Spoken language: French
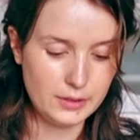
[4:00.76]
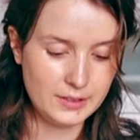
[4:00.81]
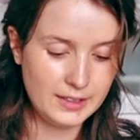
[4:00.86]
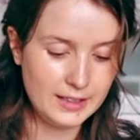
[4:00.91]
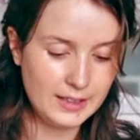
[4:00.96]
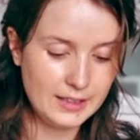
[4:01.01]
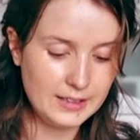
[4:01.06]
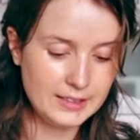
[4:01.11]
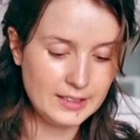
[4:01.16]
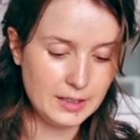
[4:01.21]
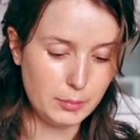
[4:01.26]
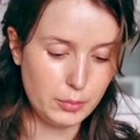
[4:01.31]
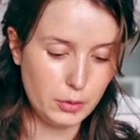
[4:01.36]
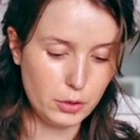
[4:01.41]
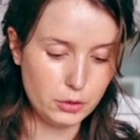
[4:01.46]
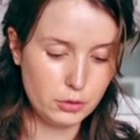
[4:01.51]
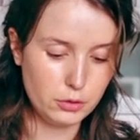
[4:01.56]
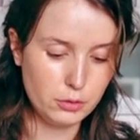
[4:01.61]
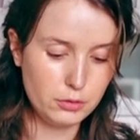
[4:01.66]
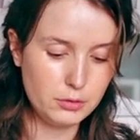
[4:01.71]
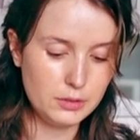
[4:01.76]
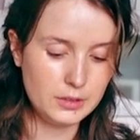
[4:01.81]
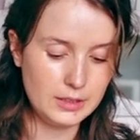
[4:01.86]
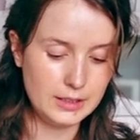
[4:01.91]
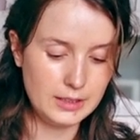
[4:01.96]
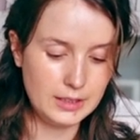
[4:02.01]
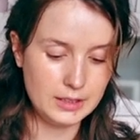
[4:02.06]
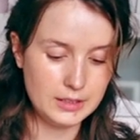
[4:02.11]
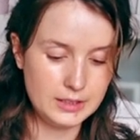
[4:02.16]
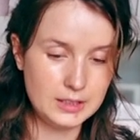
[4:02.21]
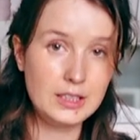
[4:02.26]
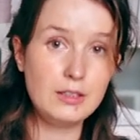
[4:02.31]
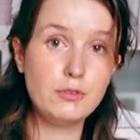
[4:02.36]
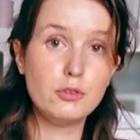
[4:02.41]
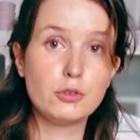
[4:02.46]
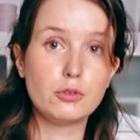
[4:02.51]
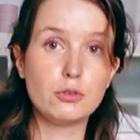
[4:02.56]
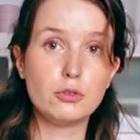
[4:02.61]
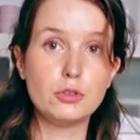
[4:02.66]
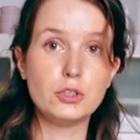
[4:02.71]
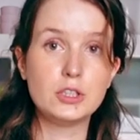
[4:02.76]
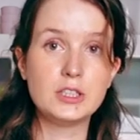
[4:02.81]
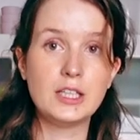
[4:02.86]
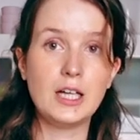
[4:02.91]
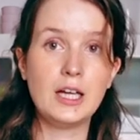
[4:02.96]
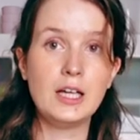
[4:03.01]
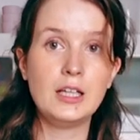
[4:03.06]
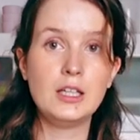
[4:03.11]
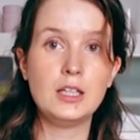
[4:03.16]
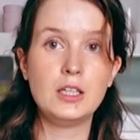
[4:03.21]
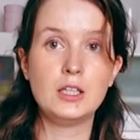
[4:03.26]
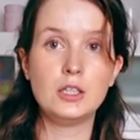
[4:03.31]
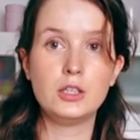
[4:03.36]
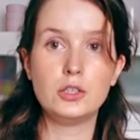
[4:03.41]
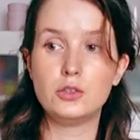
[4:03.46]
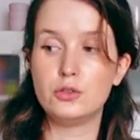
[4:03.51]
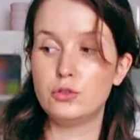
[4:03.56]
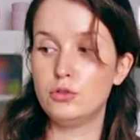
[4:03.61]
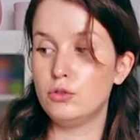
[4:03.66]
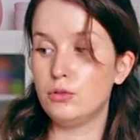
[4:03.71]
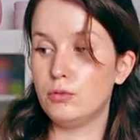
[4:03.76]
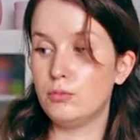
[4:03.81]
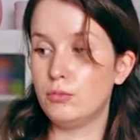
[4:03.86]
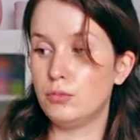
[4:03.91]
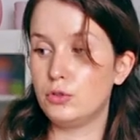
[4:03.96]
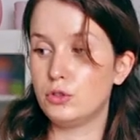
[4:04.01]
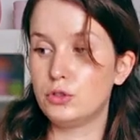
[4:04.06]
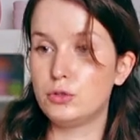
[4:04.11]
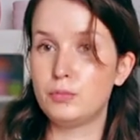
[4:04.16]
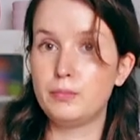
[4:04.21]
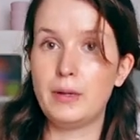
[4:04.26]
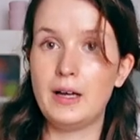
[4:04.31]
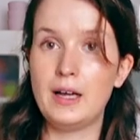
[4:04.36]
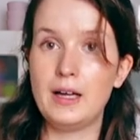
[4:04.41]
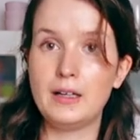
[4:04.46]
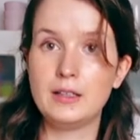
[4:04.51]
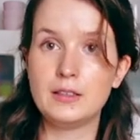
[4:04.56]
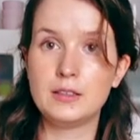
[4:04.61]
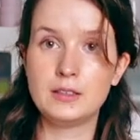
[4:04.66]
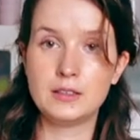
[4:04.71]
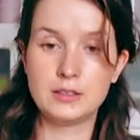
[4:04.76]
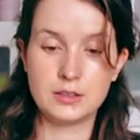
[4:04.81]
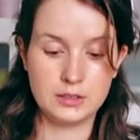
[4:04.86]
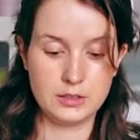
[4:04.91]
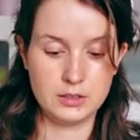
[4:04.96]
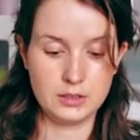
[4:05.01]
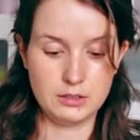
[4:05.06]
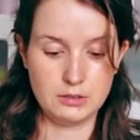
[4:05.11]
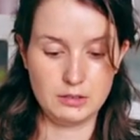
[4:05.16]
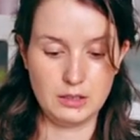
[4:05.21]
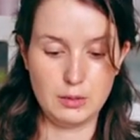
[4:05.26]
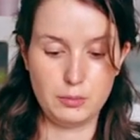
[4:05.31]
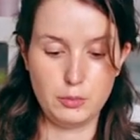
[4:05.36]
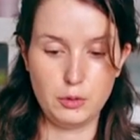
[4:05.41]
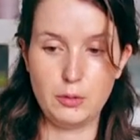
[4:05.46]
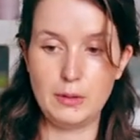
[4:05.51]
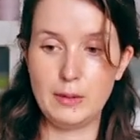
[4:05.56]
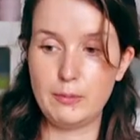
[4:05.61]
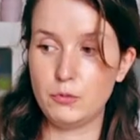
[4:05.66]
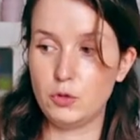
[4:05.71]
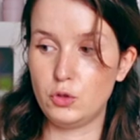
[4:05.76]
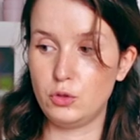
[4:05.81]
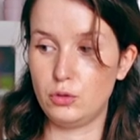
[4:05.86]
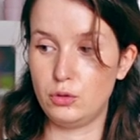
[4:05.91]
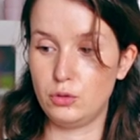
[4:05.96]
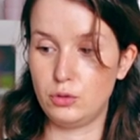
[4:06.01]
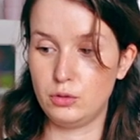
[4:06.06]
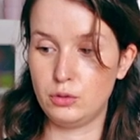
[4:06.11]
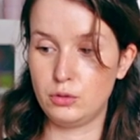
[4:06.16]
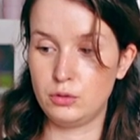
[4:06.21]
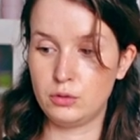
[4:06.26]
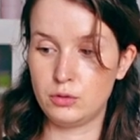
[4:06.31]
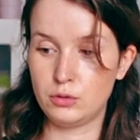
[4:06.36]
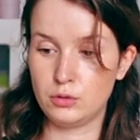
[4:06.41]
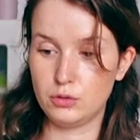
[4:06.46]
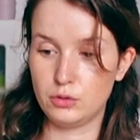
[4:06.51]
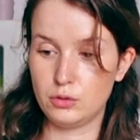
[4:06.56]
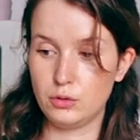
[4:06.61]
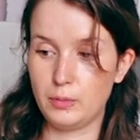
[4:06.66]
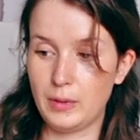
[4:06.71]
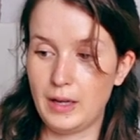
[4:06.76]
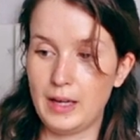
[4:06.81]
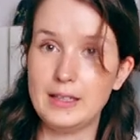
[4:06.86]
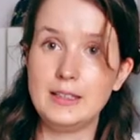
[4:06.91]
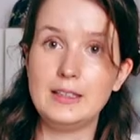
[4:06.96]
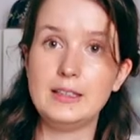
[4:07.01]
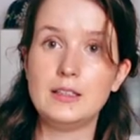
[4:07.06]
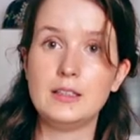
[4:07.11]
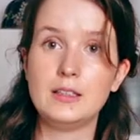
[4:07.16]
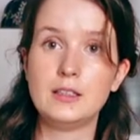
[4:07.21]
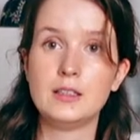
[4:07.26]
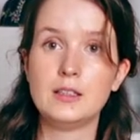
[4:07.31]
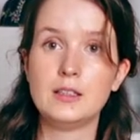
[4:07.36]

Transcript: très important. Et si votre chat ne mange pas... On a un problème de, praline.